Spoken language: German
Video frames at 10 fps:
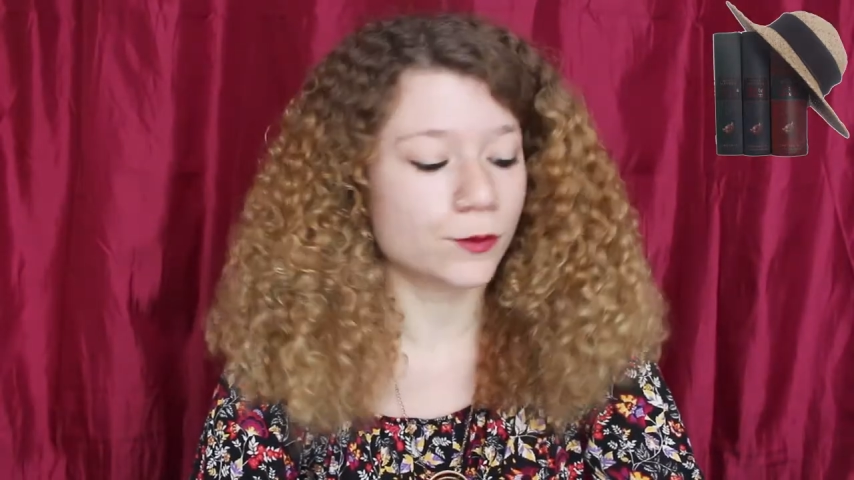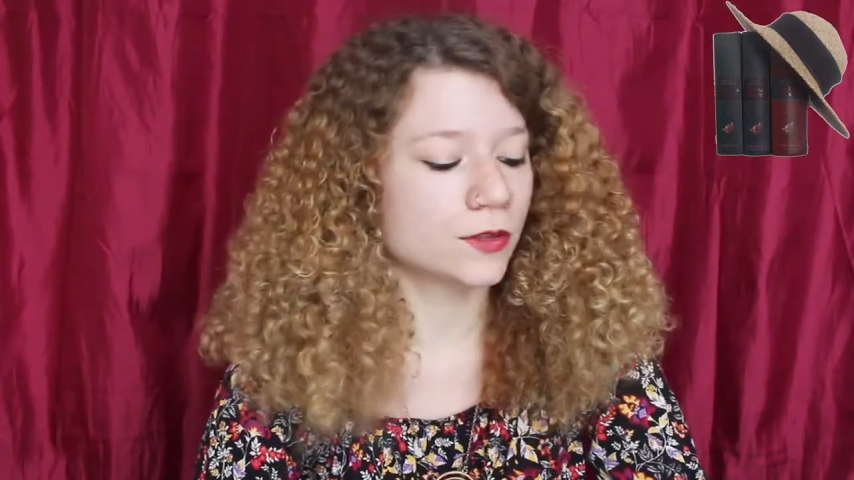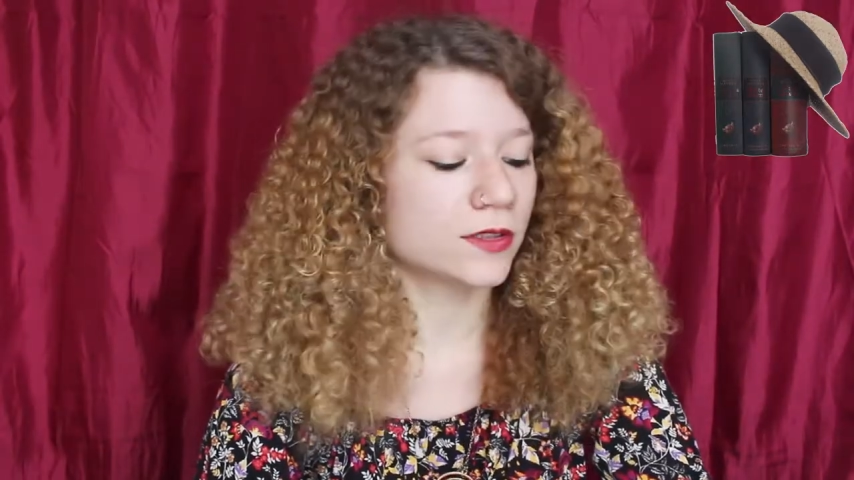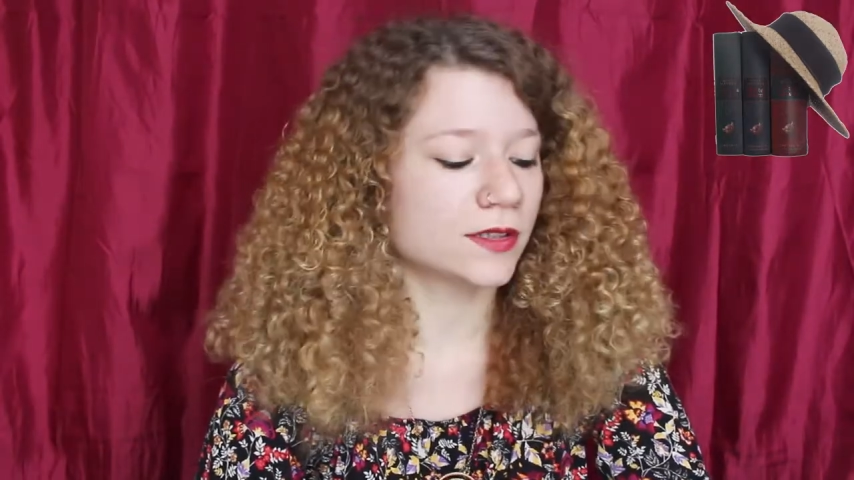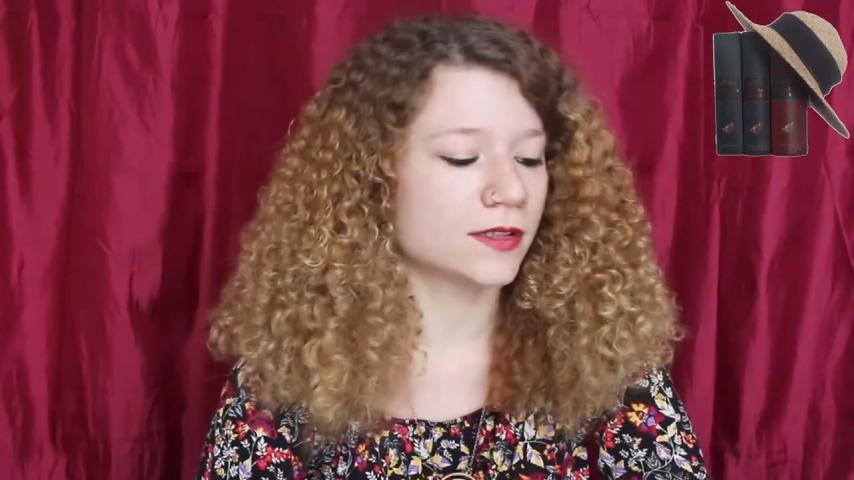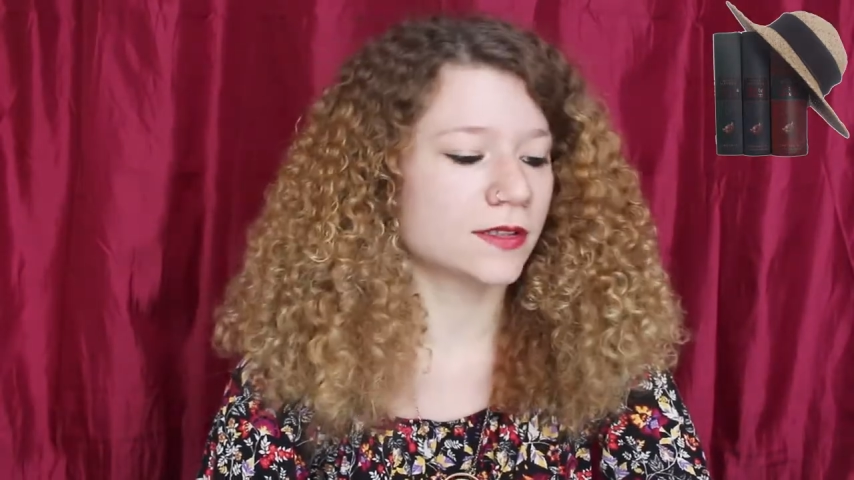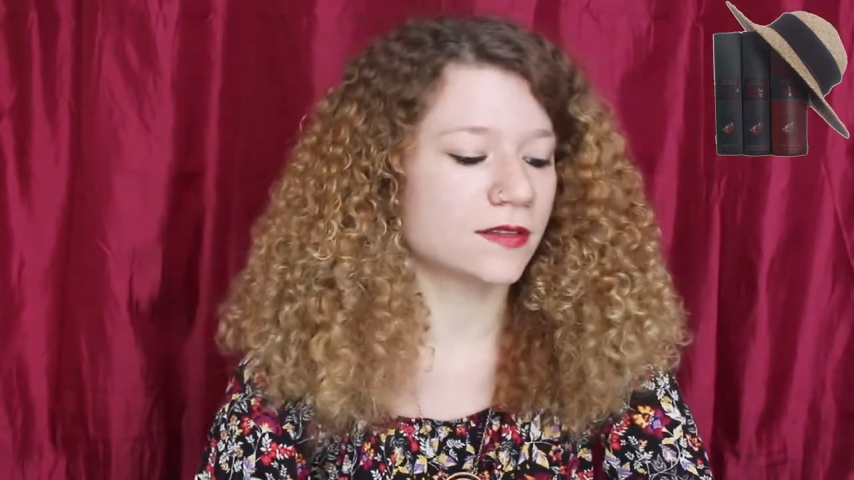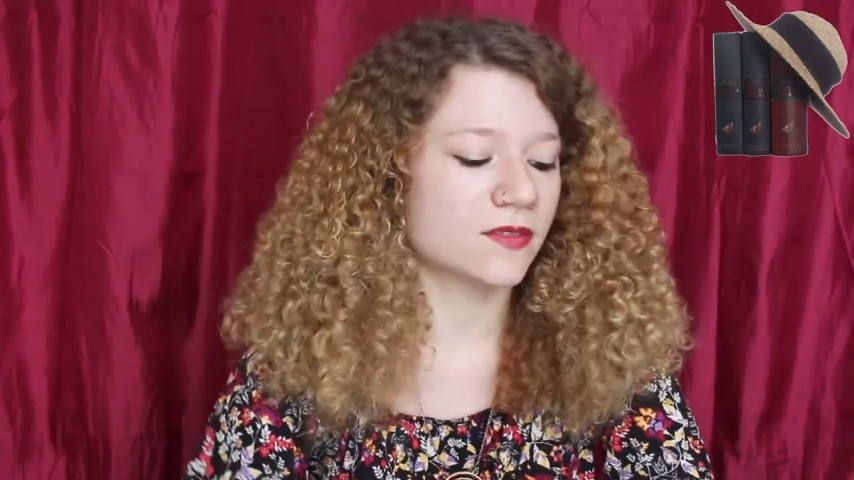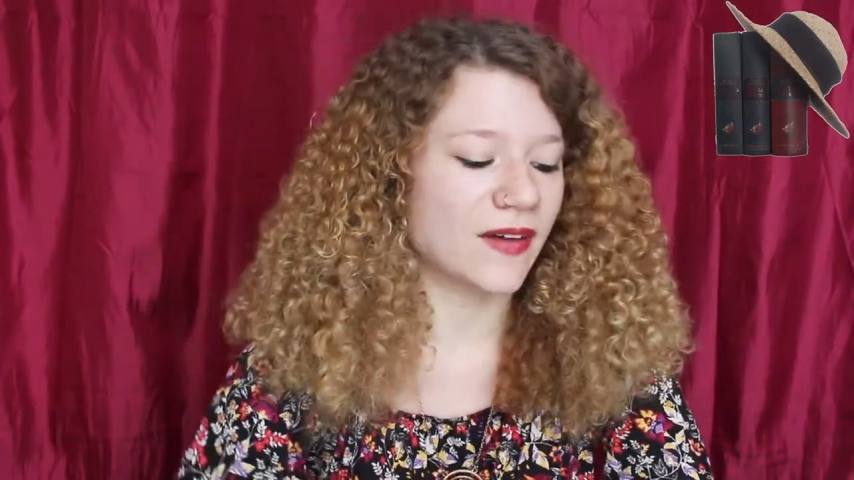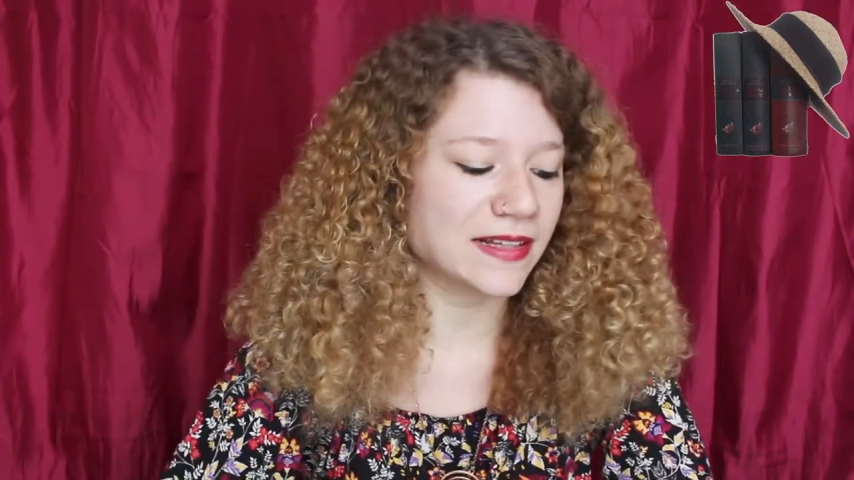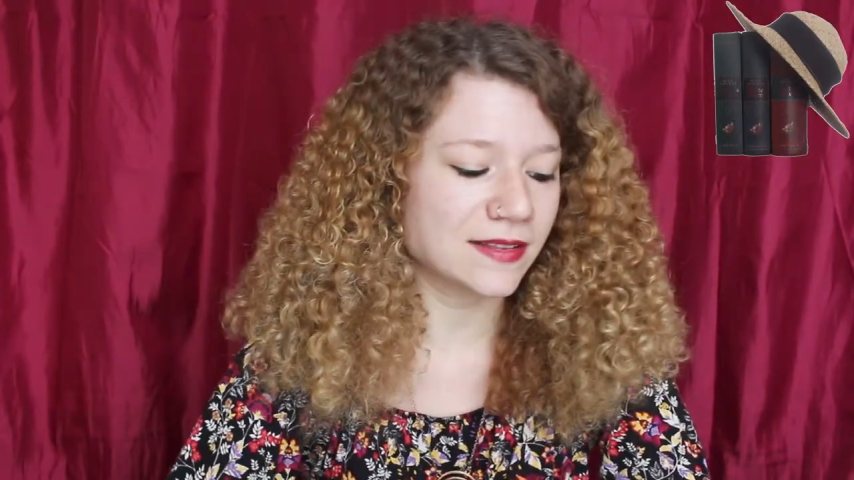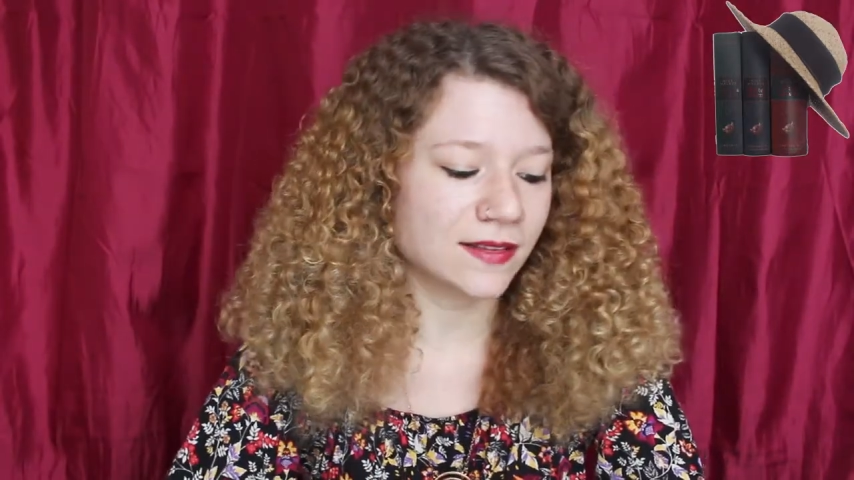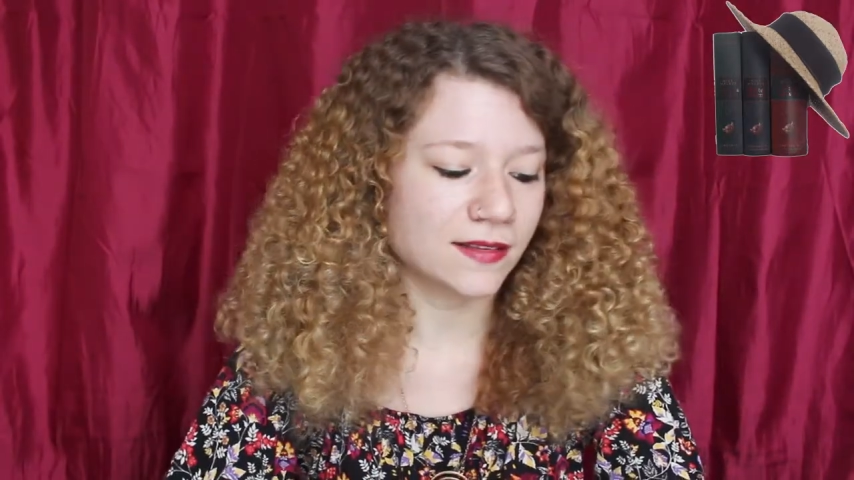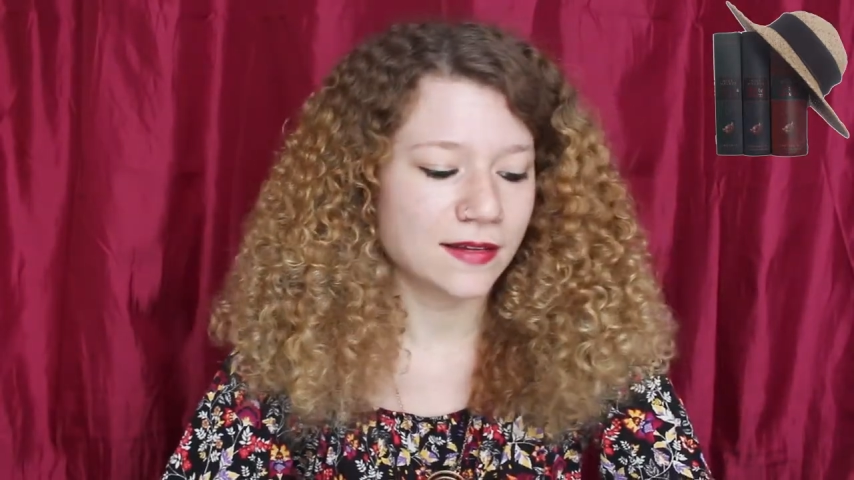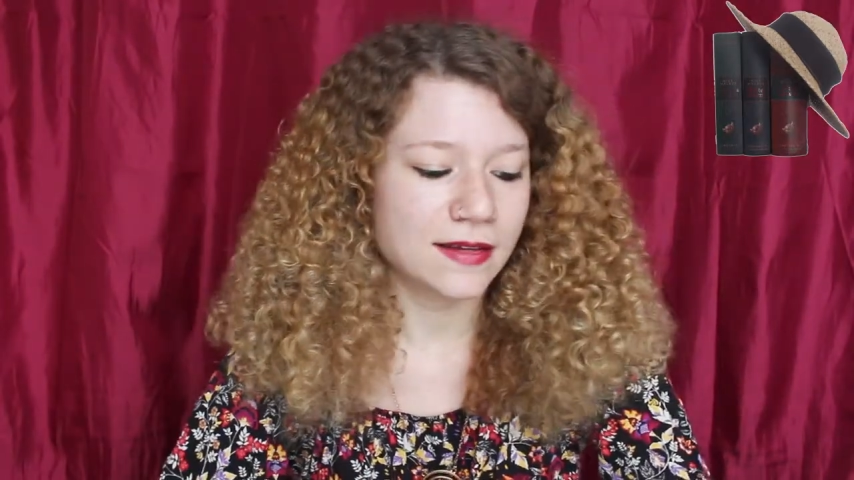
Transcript: Und äh, zweitens